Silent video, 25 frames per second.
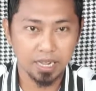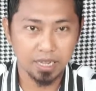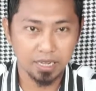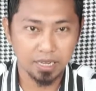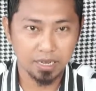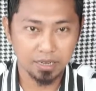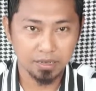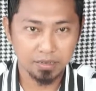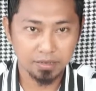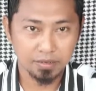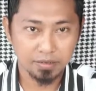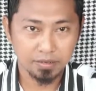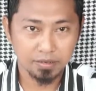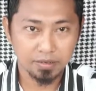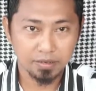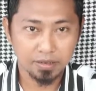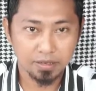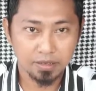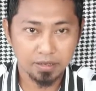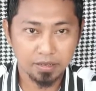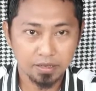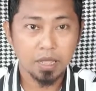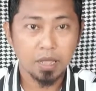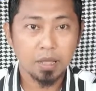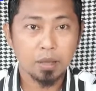anak.
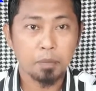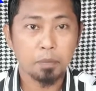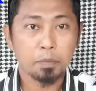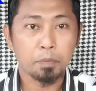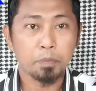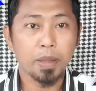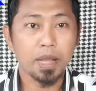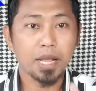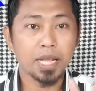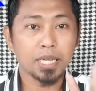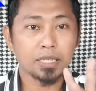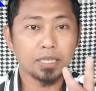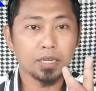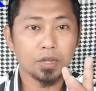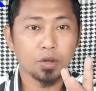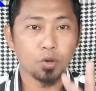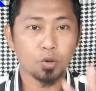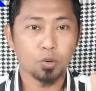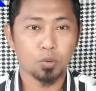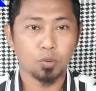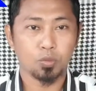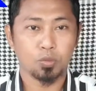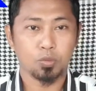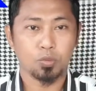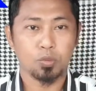
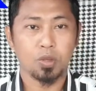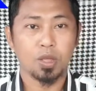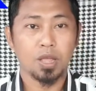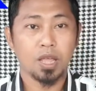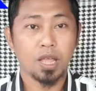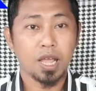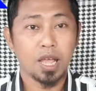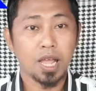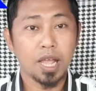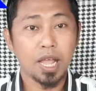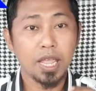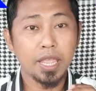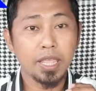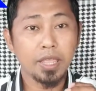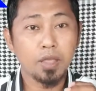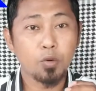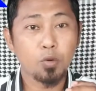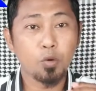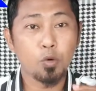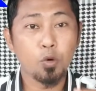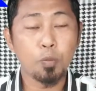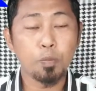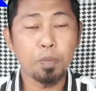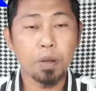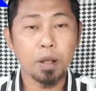Pangatlo ay
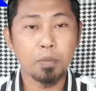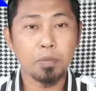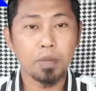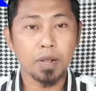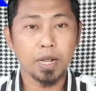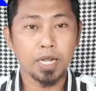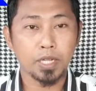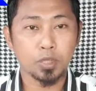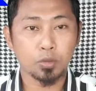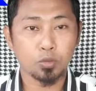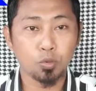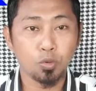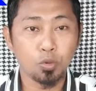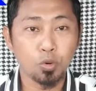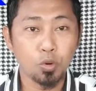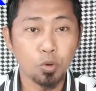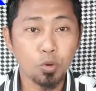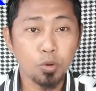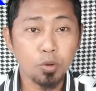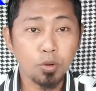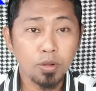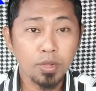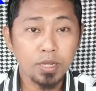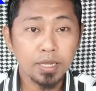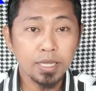upang
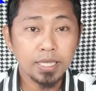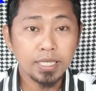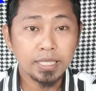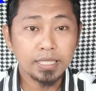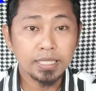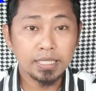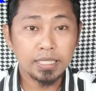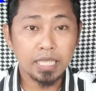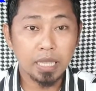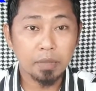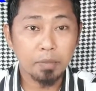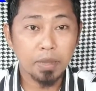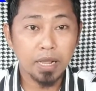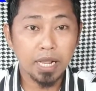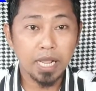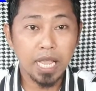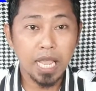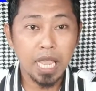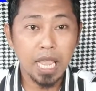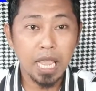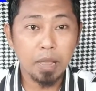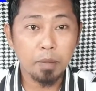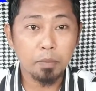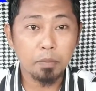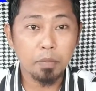makatulong sa
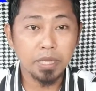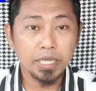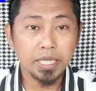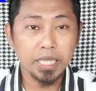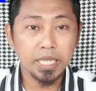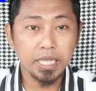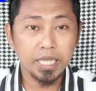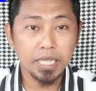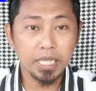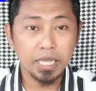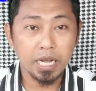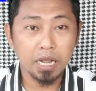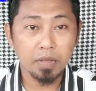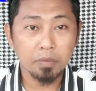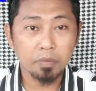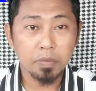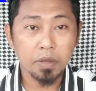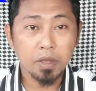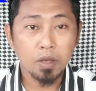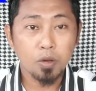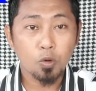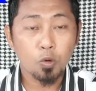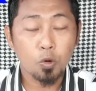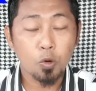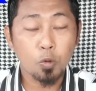mga mahihirap,
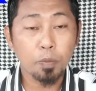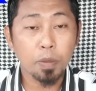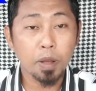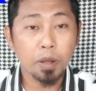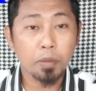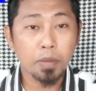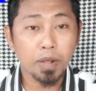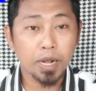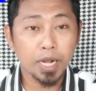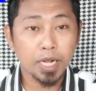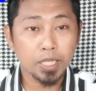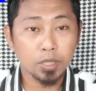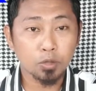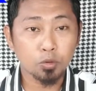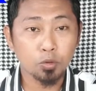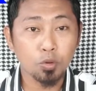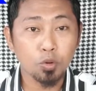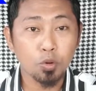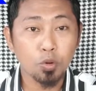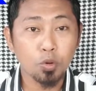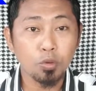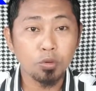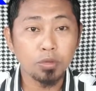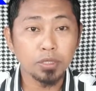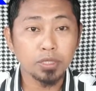upang
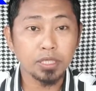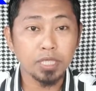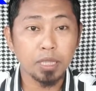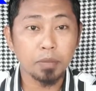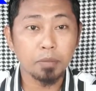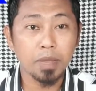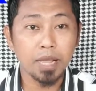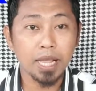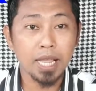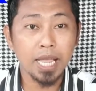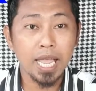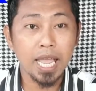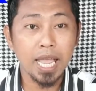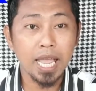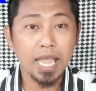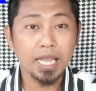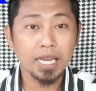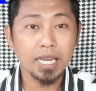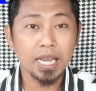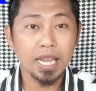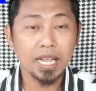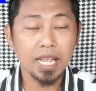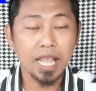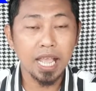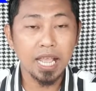makatulong sa
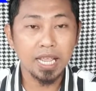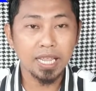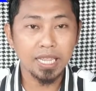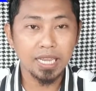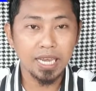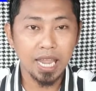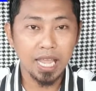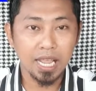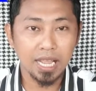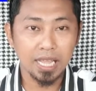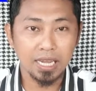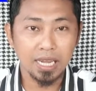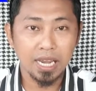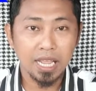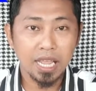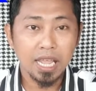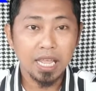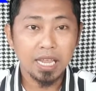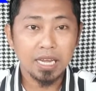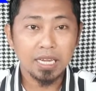mga nangangailangan.